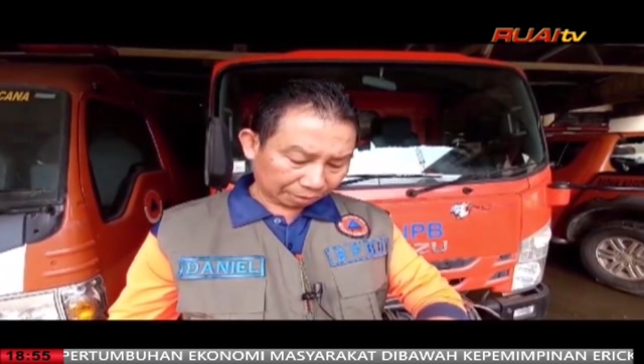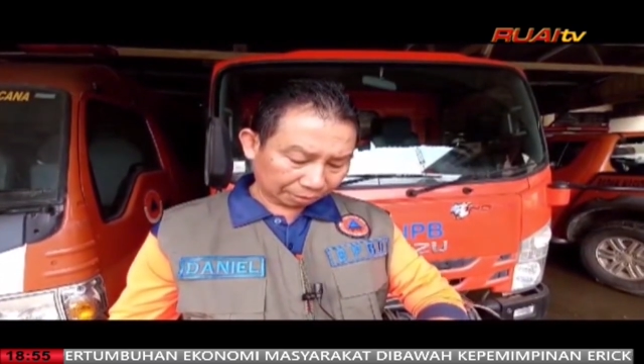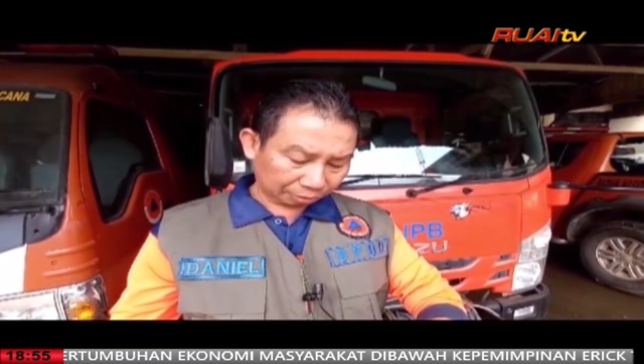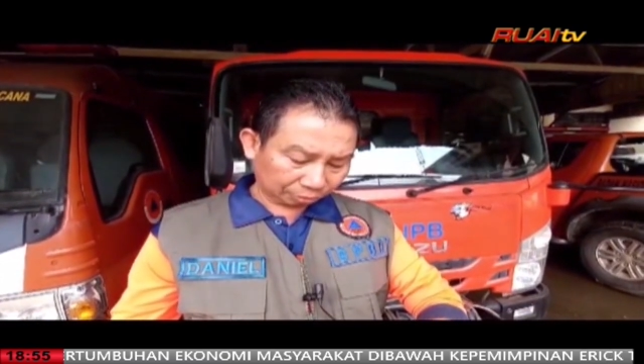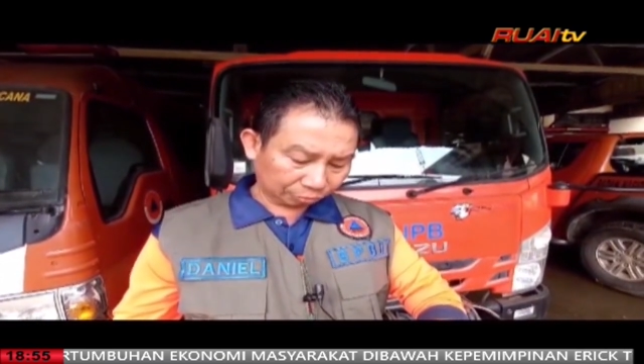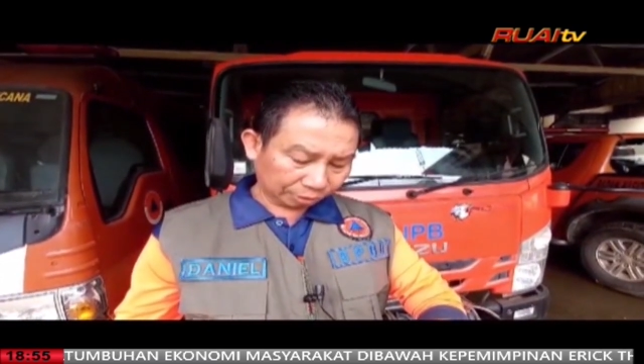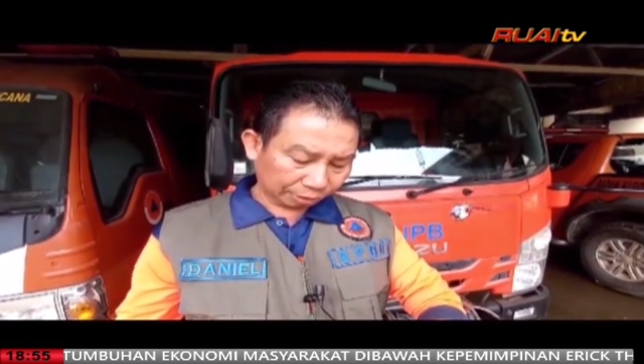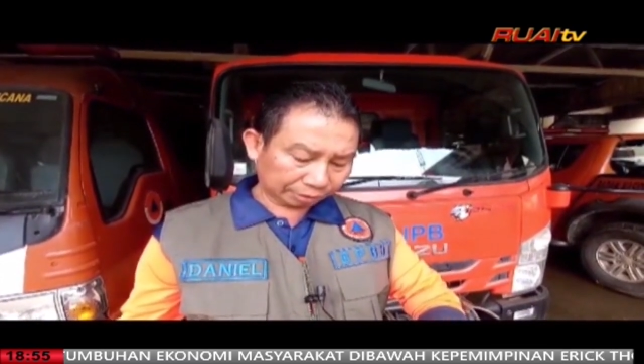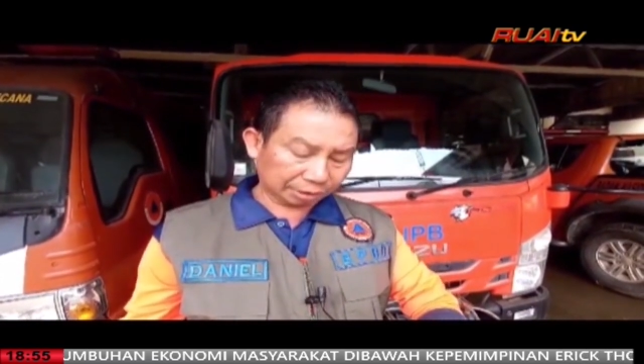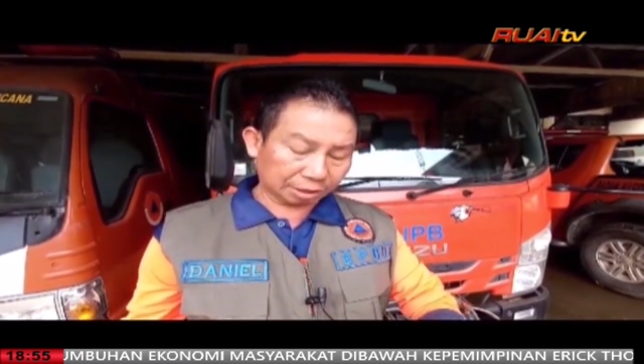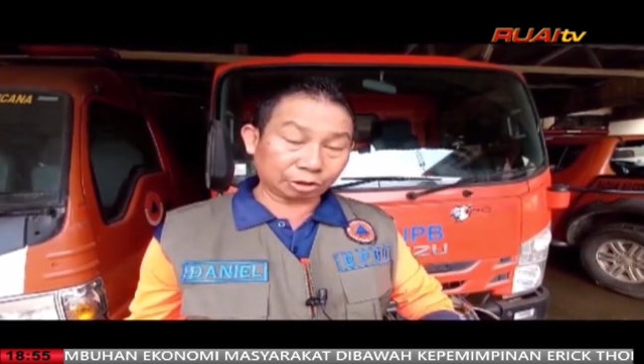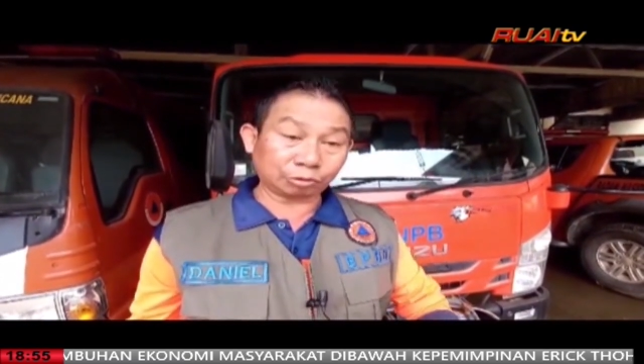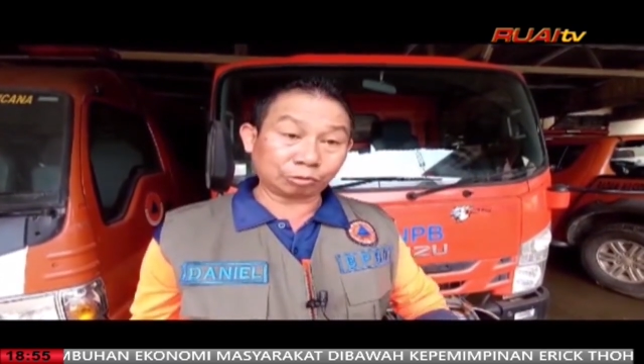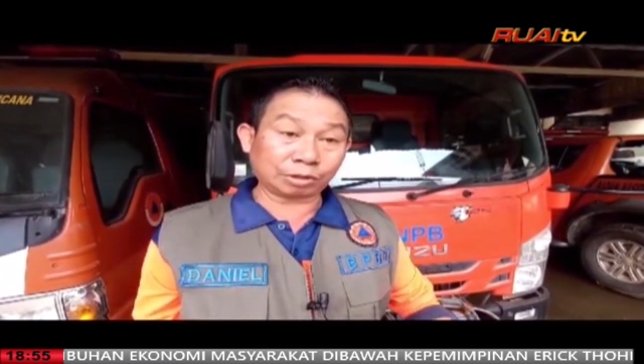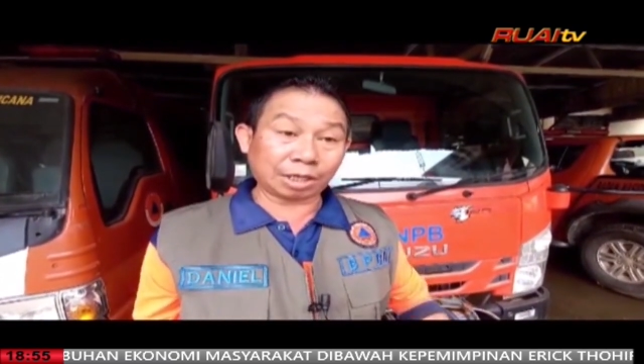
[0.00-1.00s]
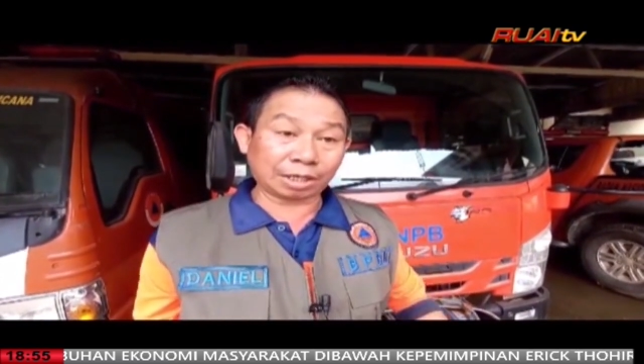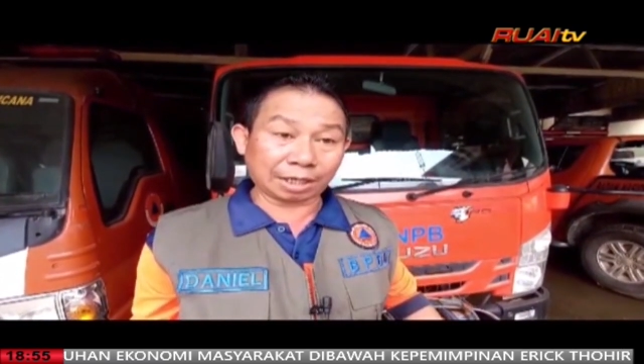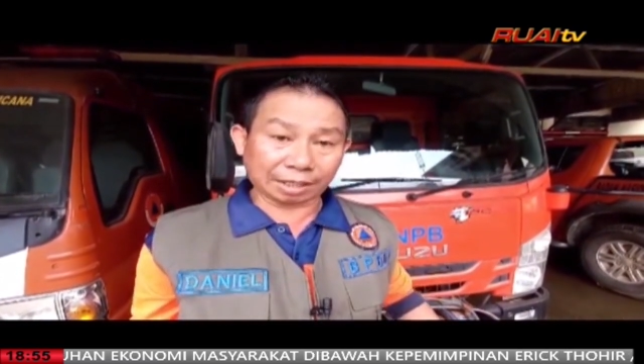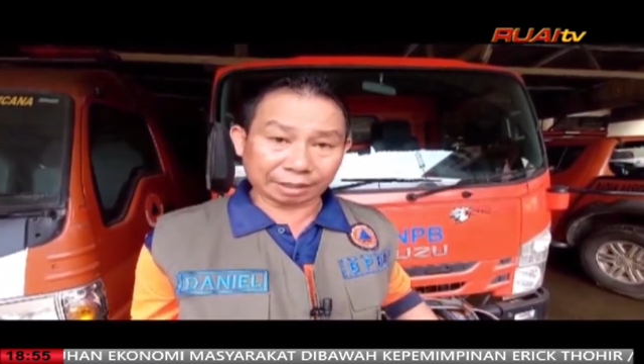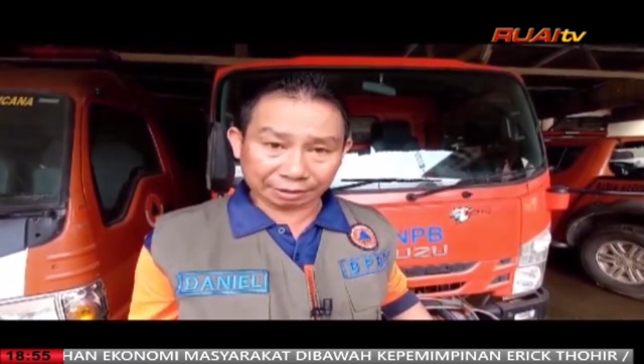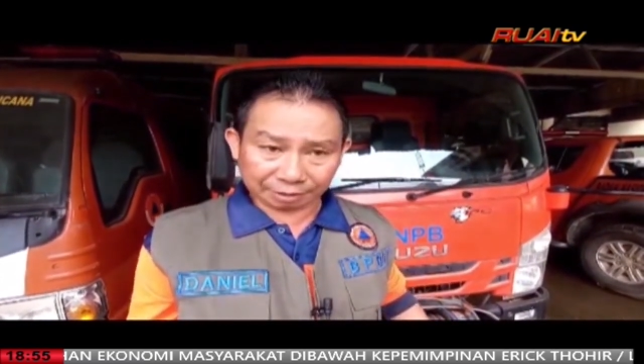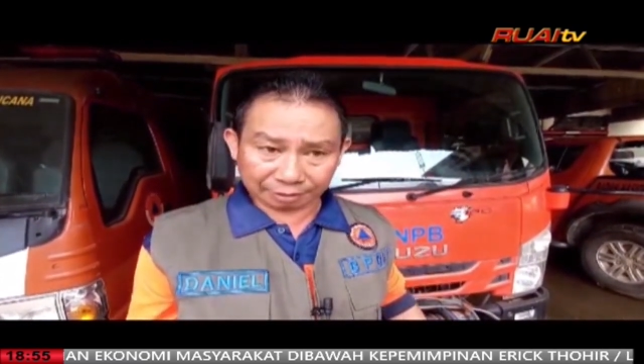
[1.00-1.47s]
itu Desa
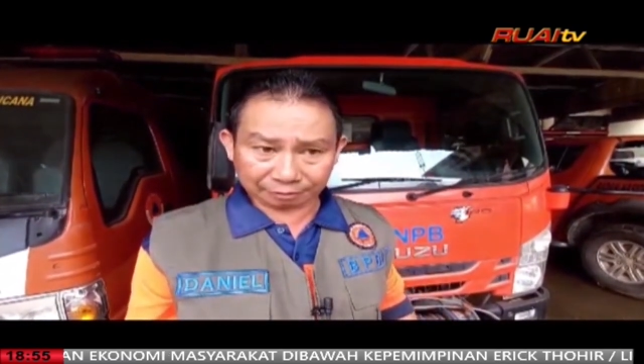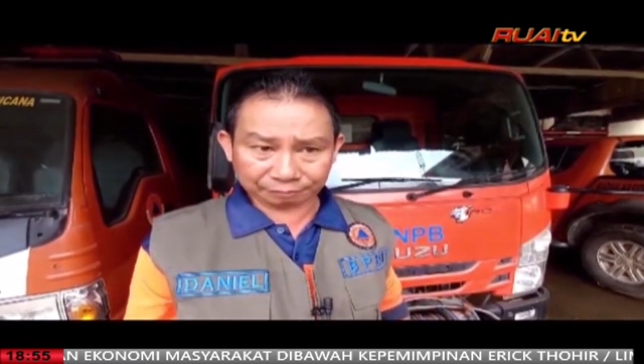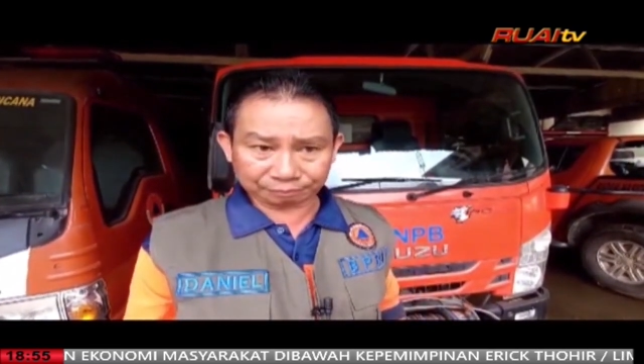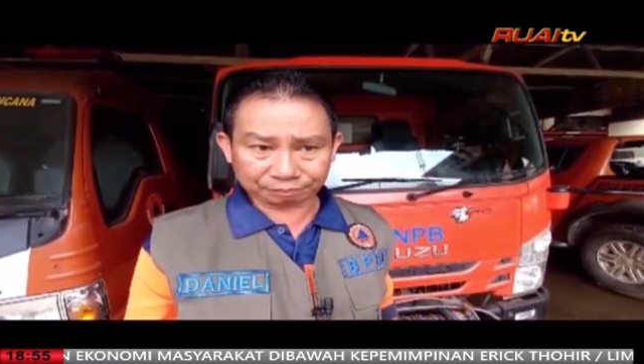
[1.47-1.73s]
Sukakarya.